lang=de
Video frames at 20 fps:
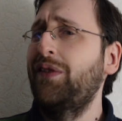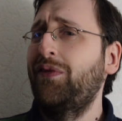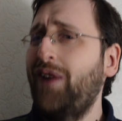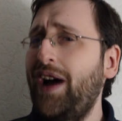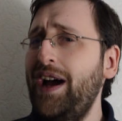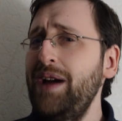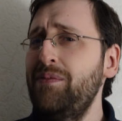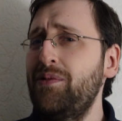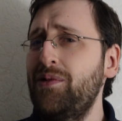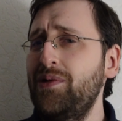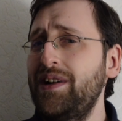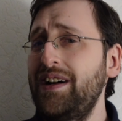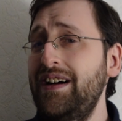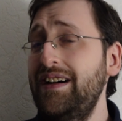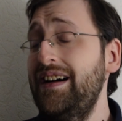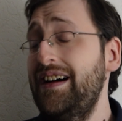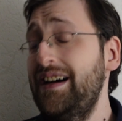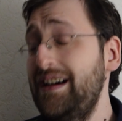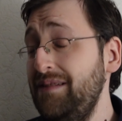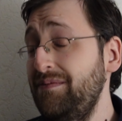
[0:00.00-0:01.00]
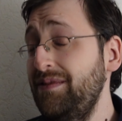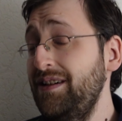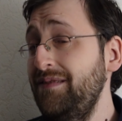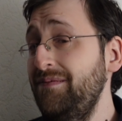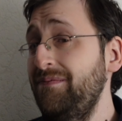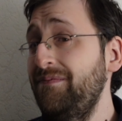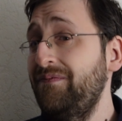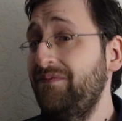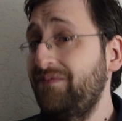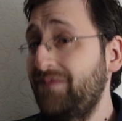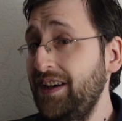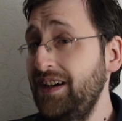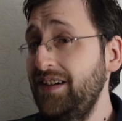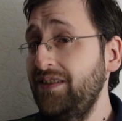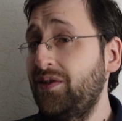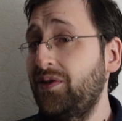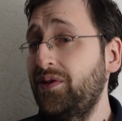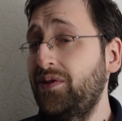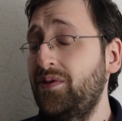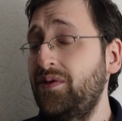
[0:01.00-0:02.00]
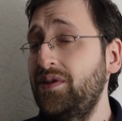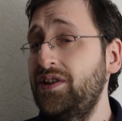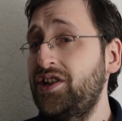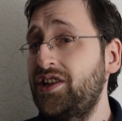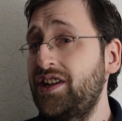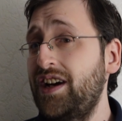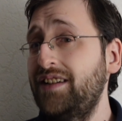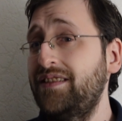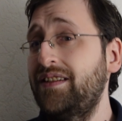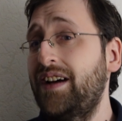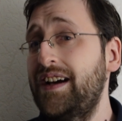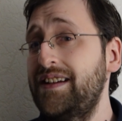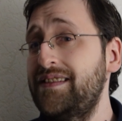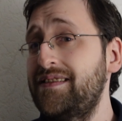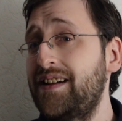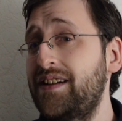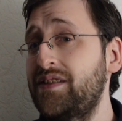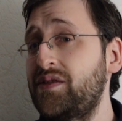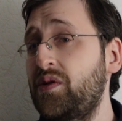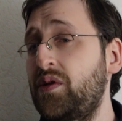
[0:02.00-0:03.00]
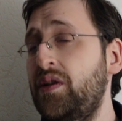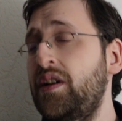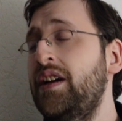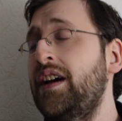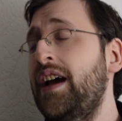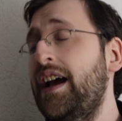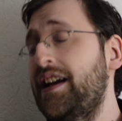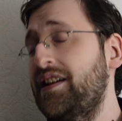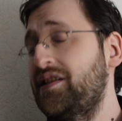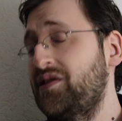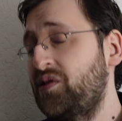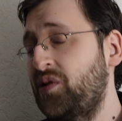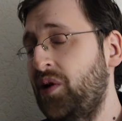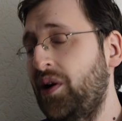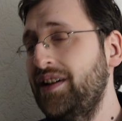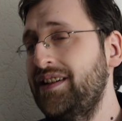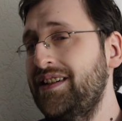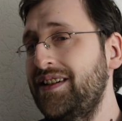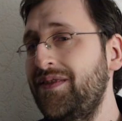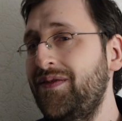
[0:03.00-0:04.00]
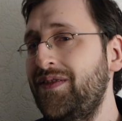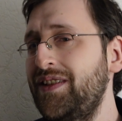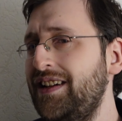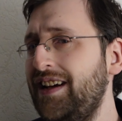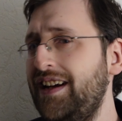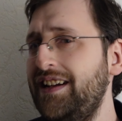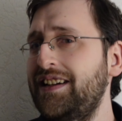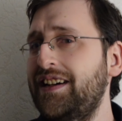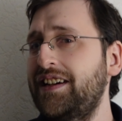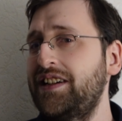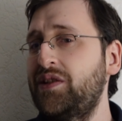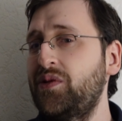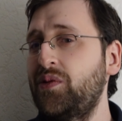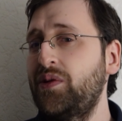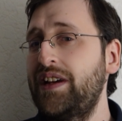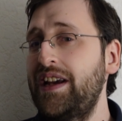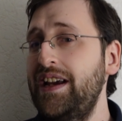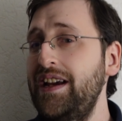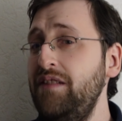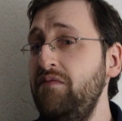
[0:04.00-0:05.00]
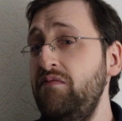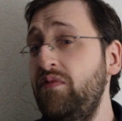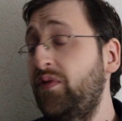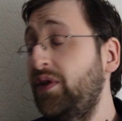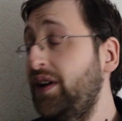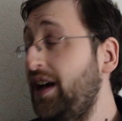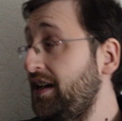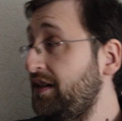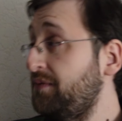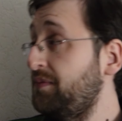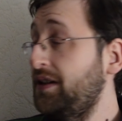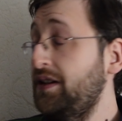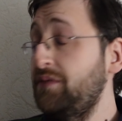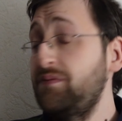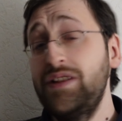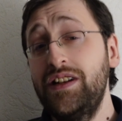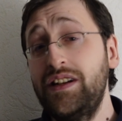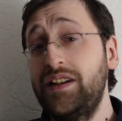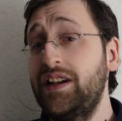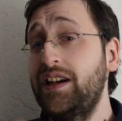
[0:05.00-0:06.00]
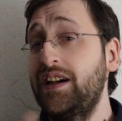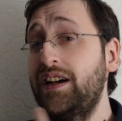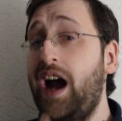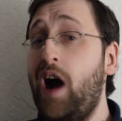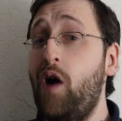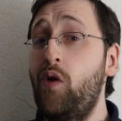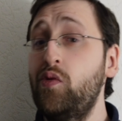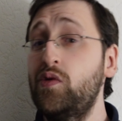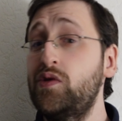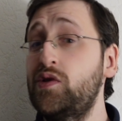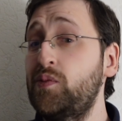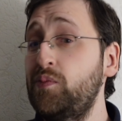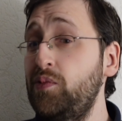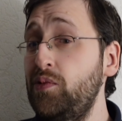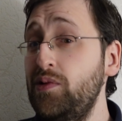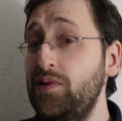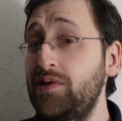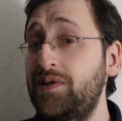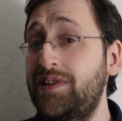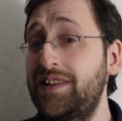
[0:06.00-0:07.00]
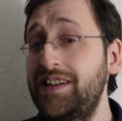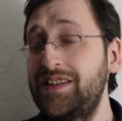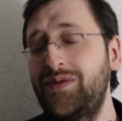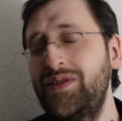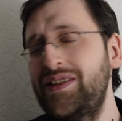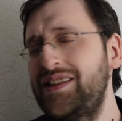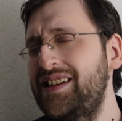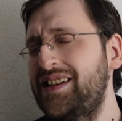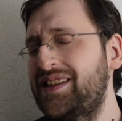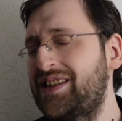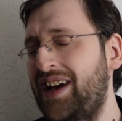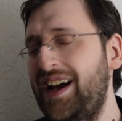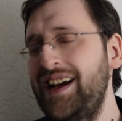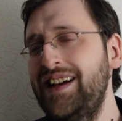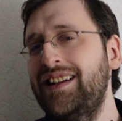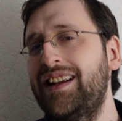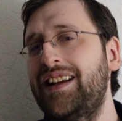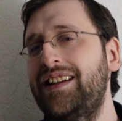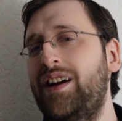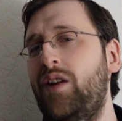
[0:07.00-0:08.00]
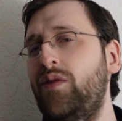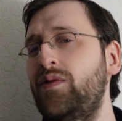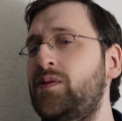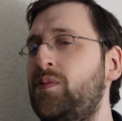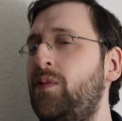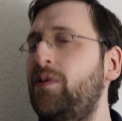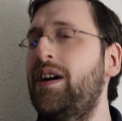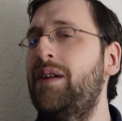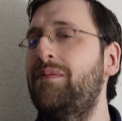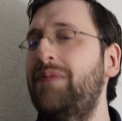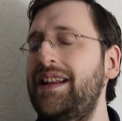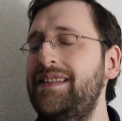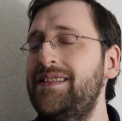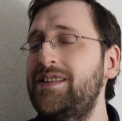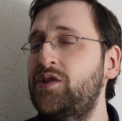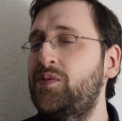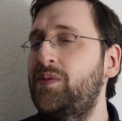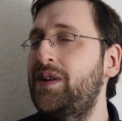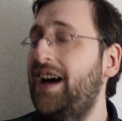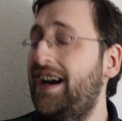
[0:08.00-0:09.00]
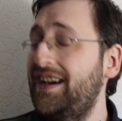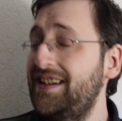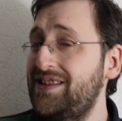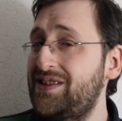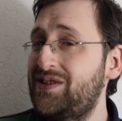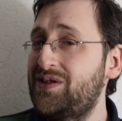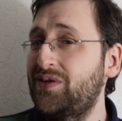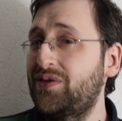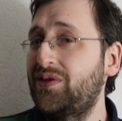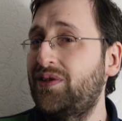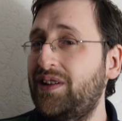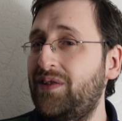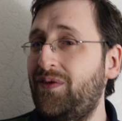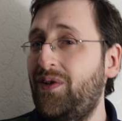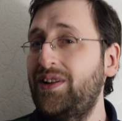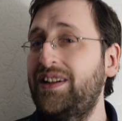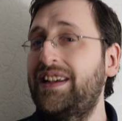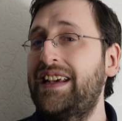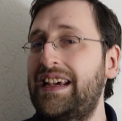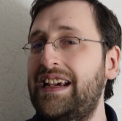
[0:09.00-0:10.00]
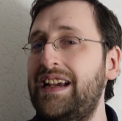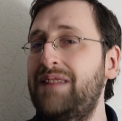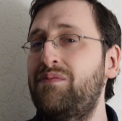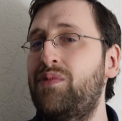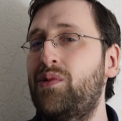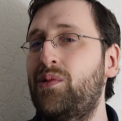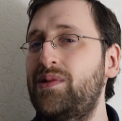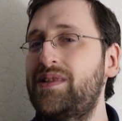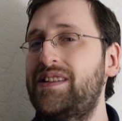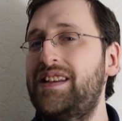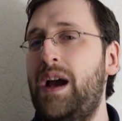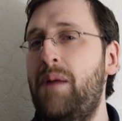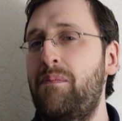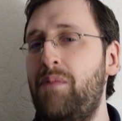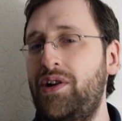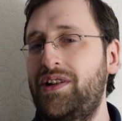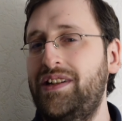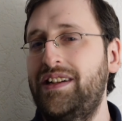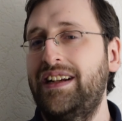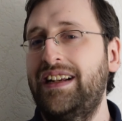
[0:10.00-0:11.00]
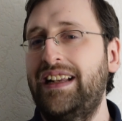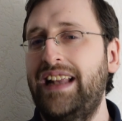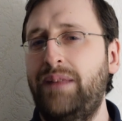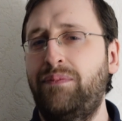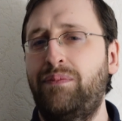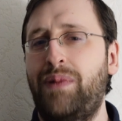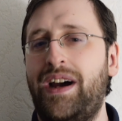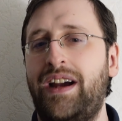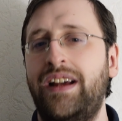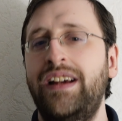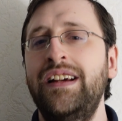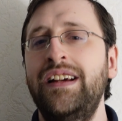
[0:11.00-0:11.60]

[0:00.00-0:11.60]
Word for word: Freiburger, aber ne, Rückrundenstart heißt also, es könnte wieder in die Richtung gehen, vielleicht mit einem Sieg gegen Augsburg. Das wird sich zeigen, denn die Augsburger im letzten Spiel 1 zu 0 gewonnen gegen Borussia Mönchengladbach.